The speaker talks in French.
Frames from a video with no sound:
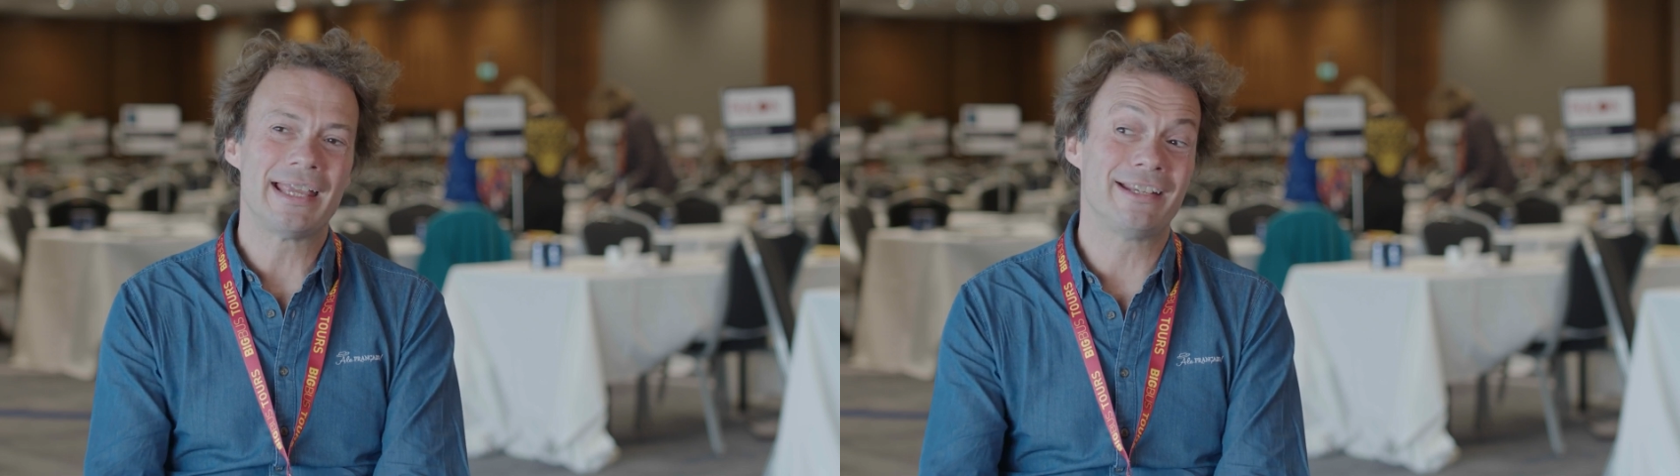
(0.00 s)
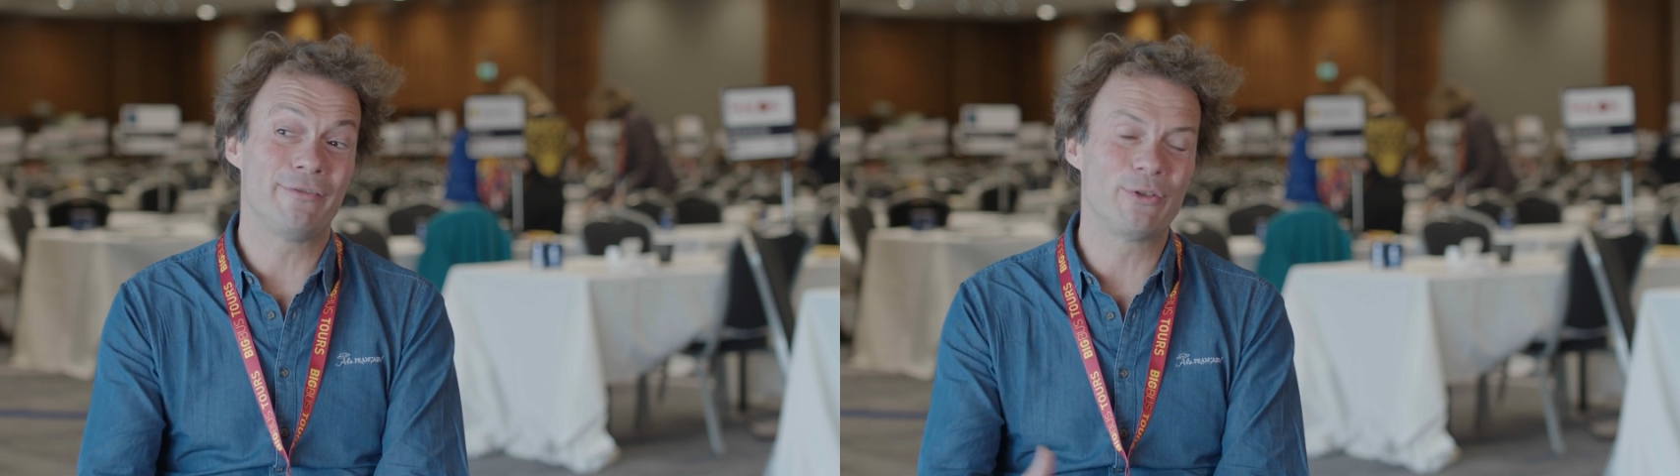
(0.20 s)

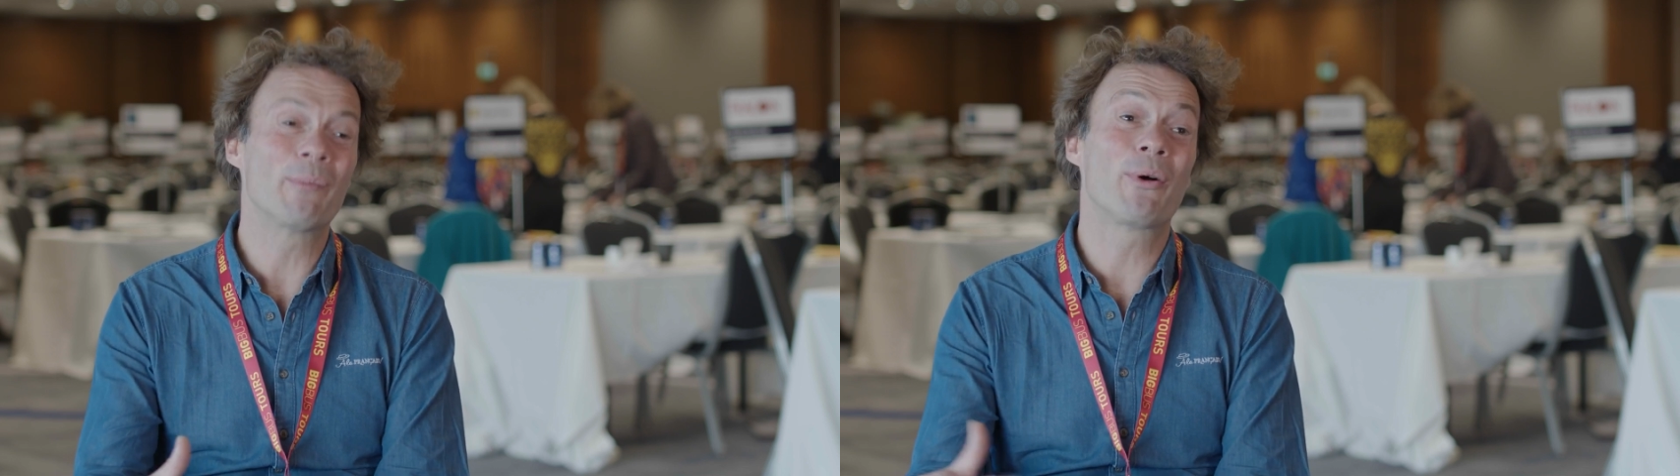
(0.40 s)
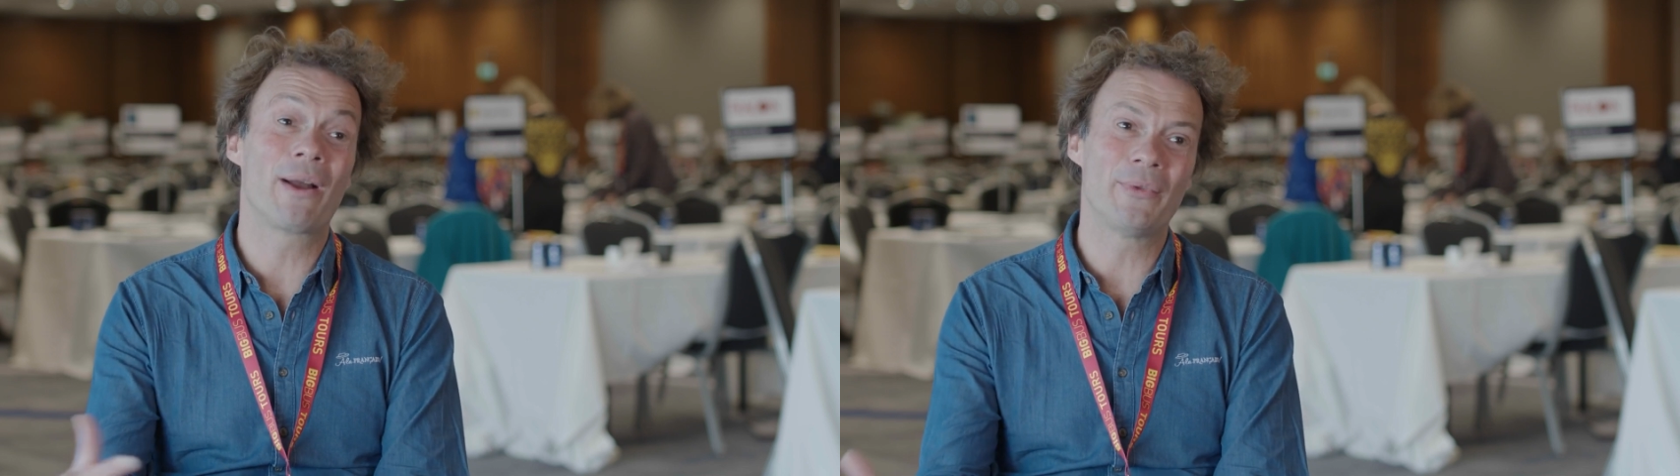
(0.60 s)
Et j'ai vu que dans
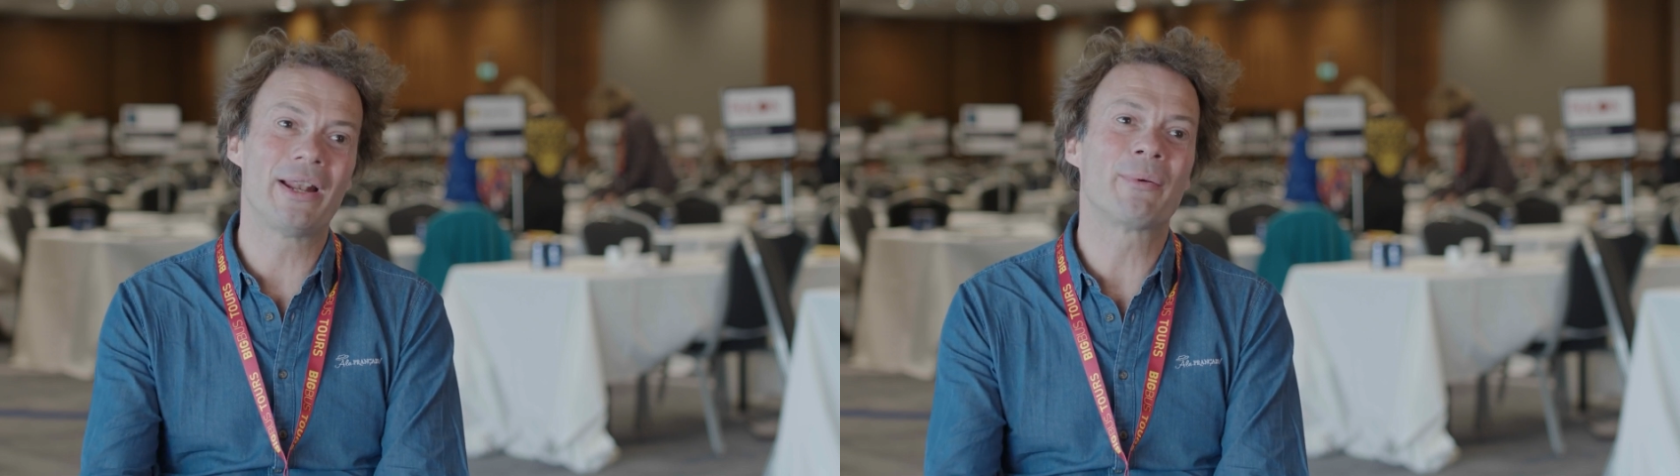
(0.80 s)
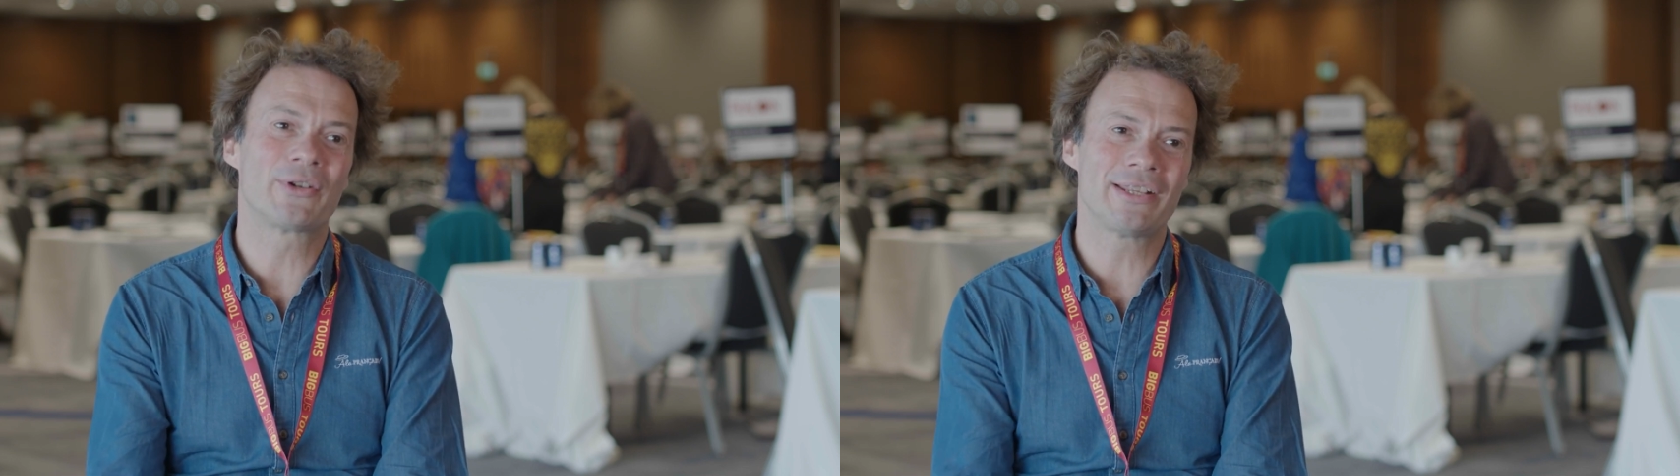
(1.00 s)
le programme de
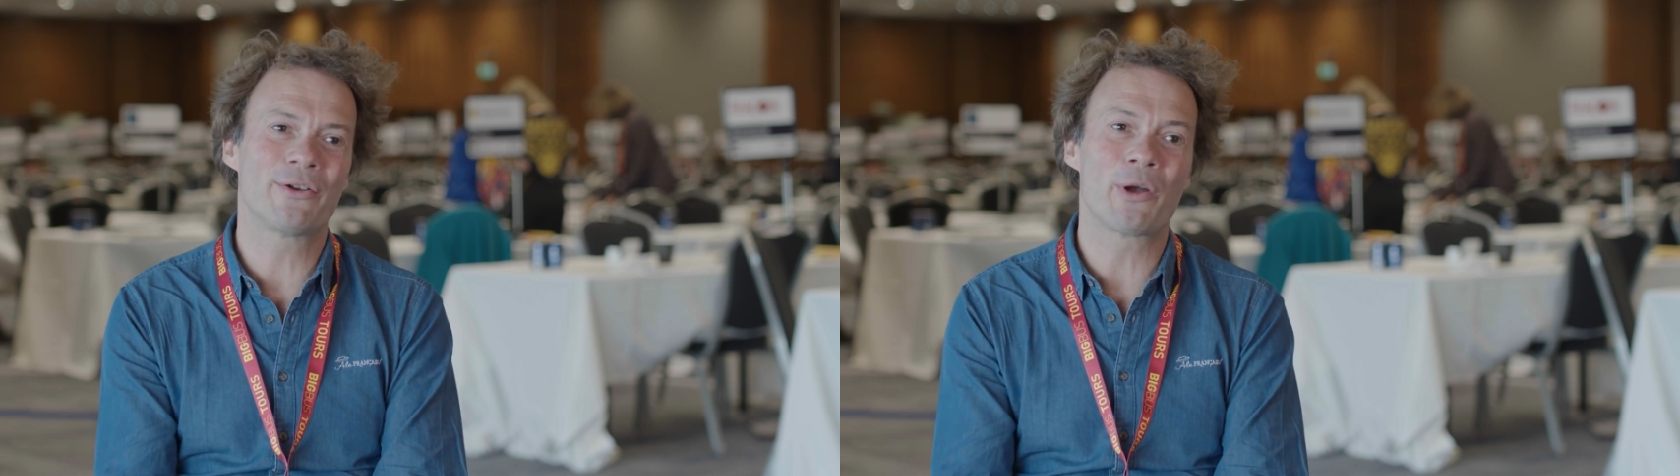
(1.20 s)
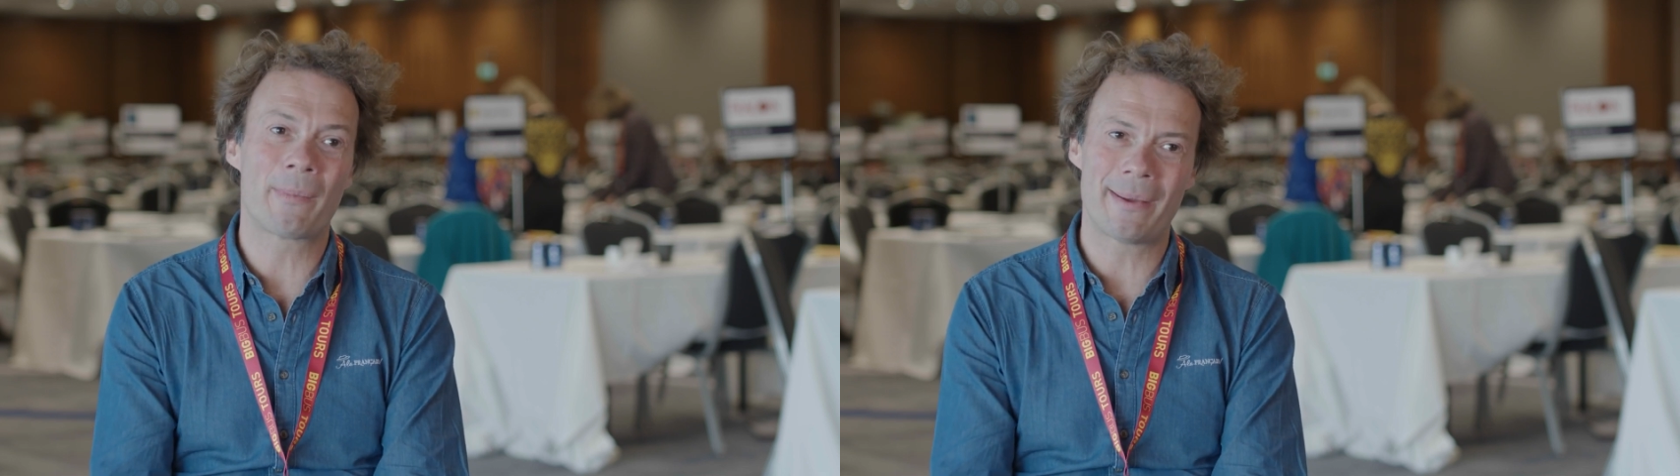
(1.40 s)
l'année prochaine, il y
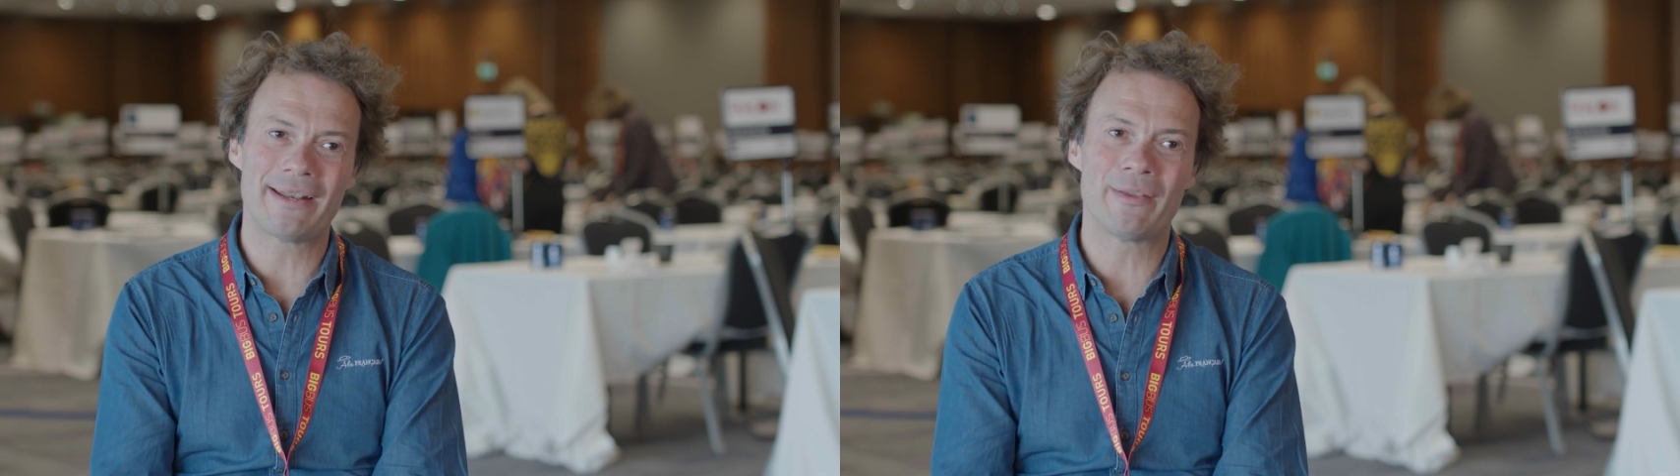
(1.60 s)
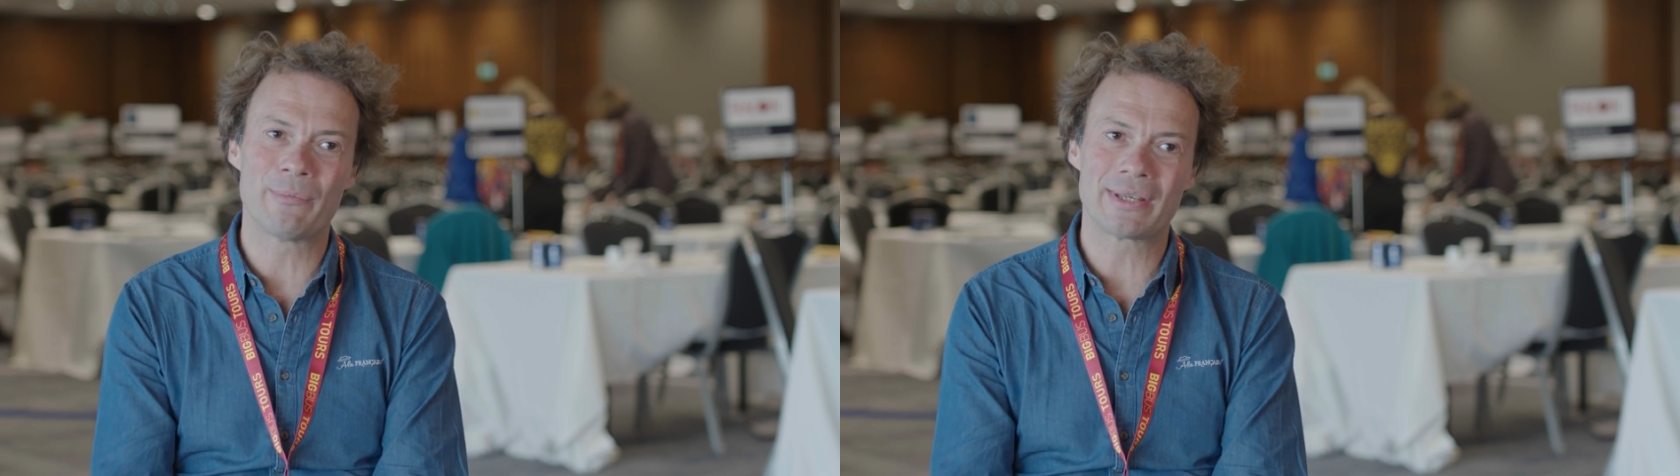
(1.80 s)
a encore pas mal
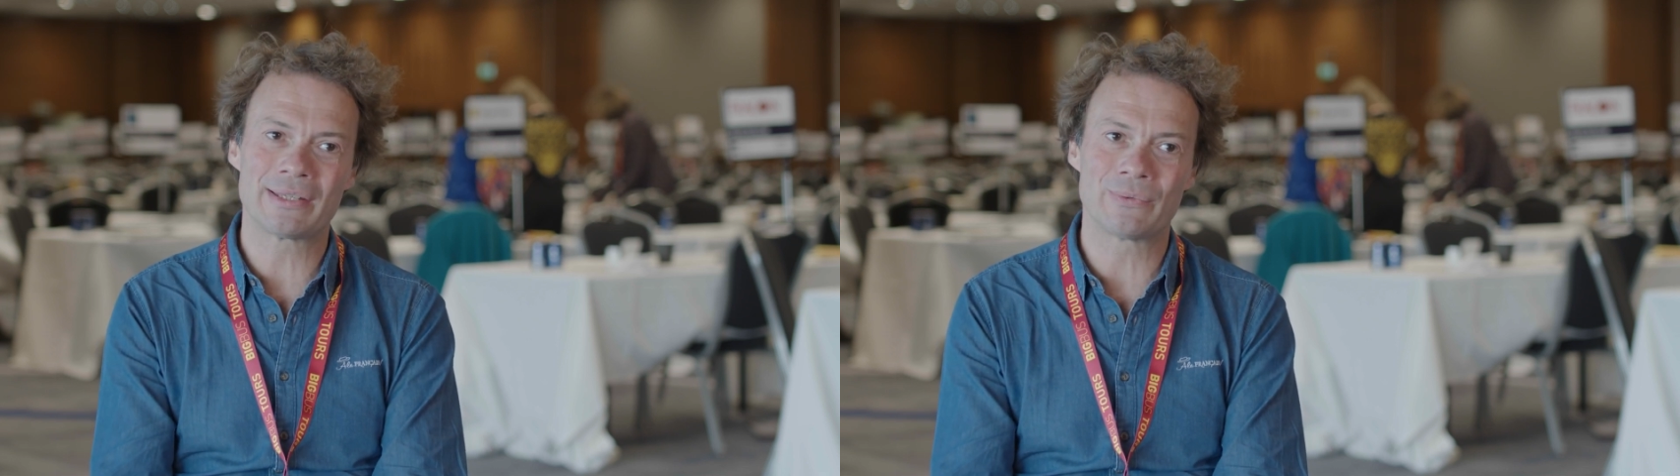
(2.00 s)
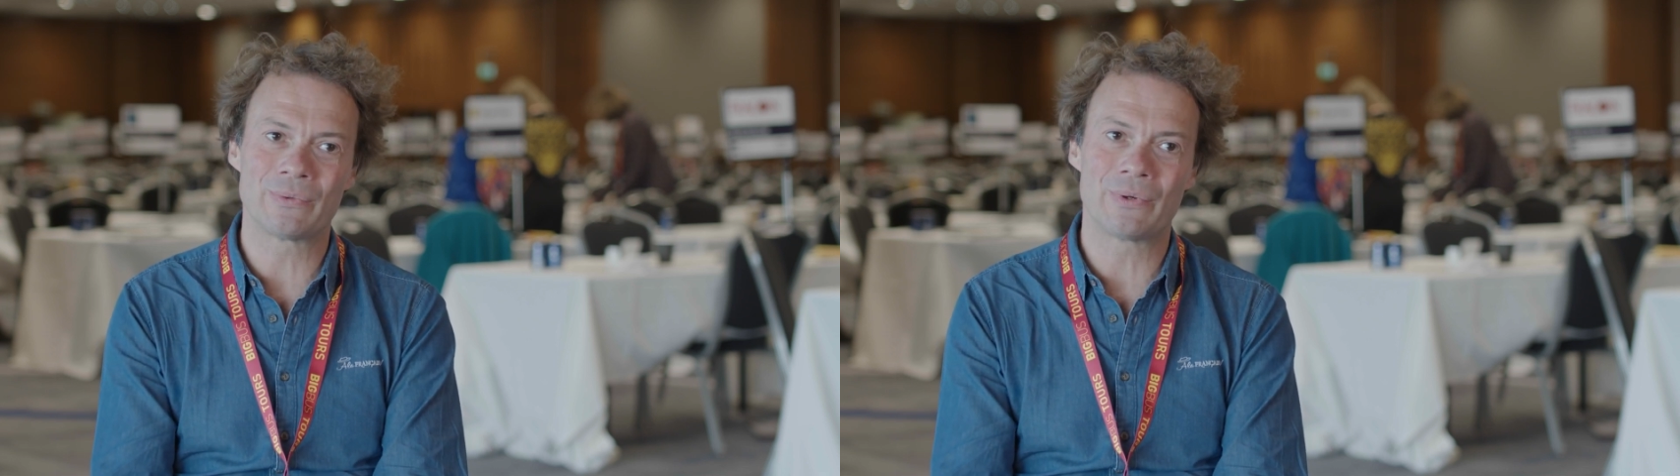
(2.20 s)
d'événements qui sont